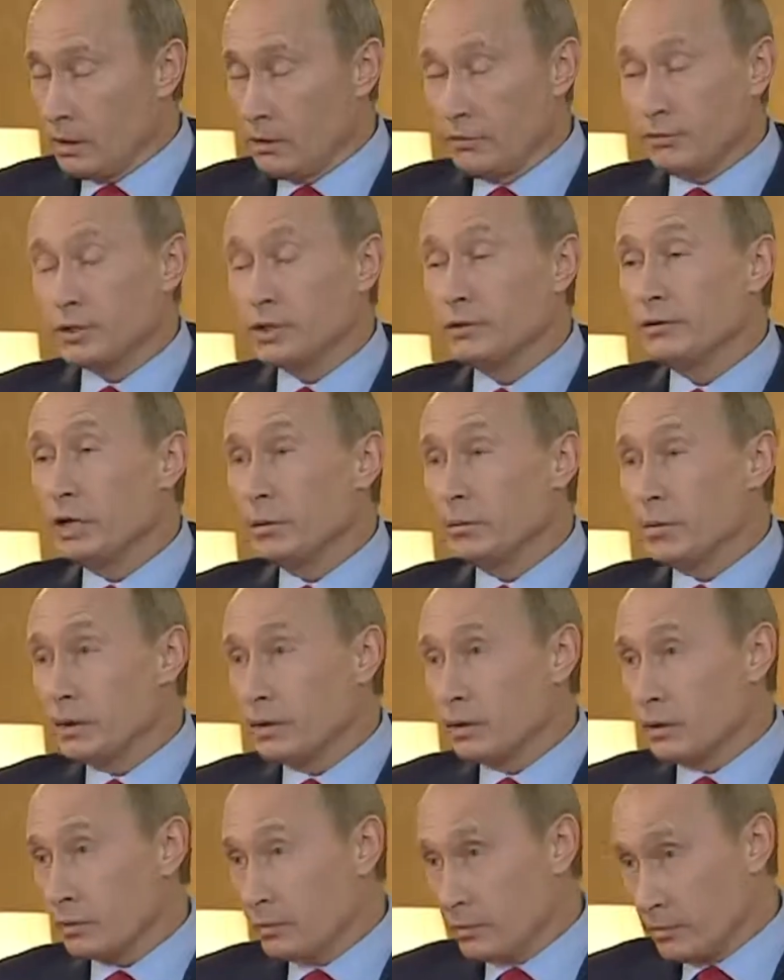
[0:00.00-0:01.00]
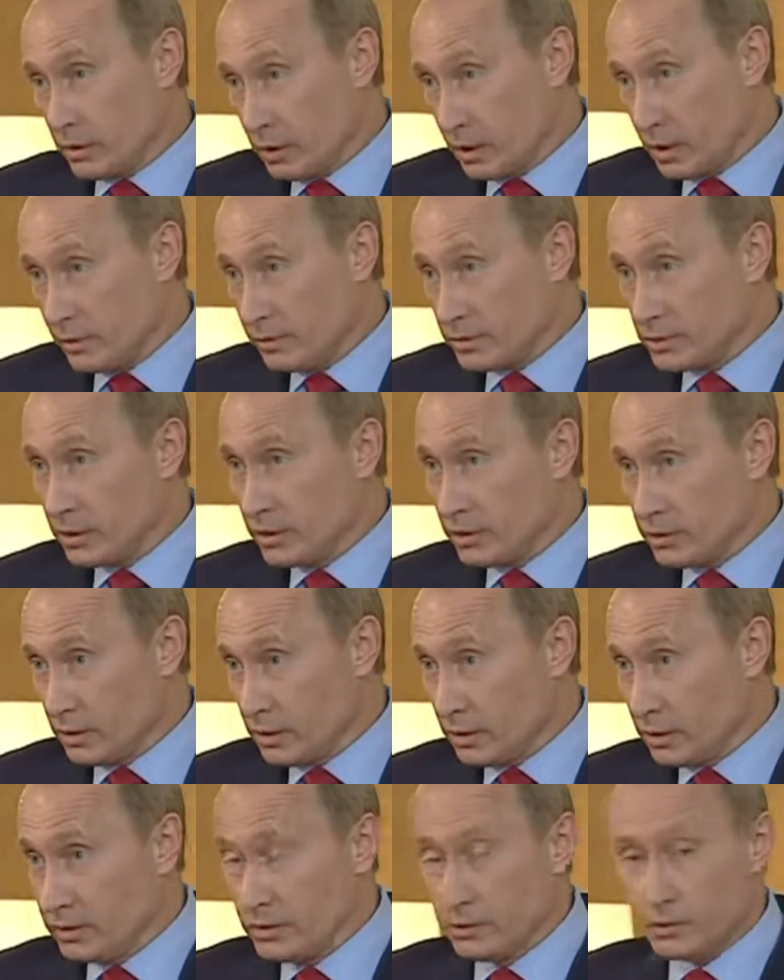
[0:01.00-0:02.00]
В это время я, как вы знаете,
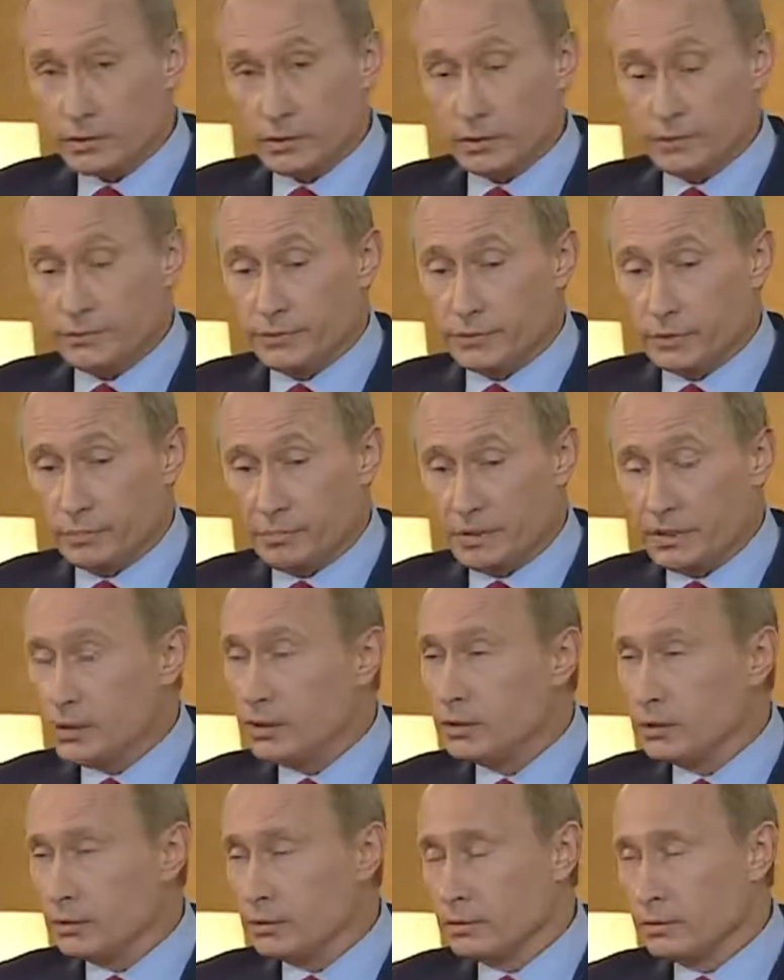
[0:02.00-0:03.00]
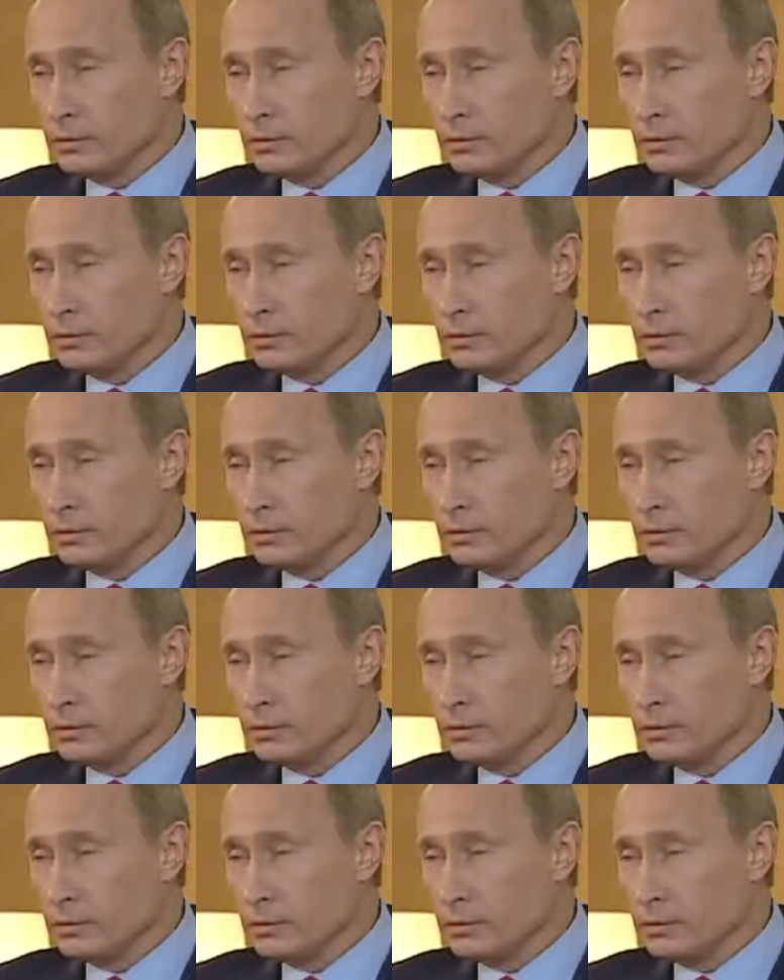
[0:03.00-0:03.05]
находился в Пекине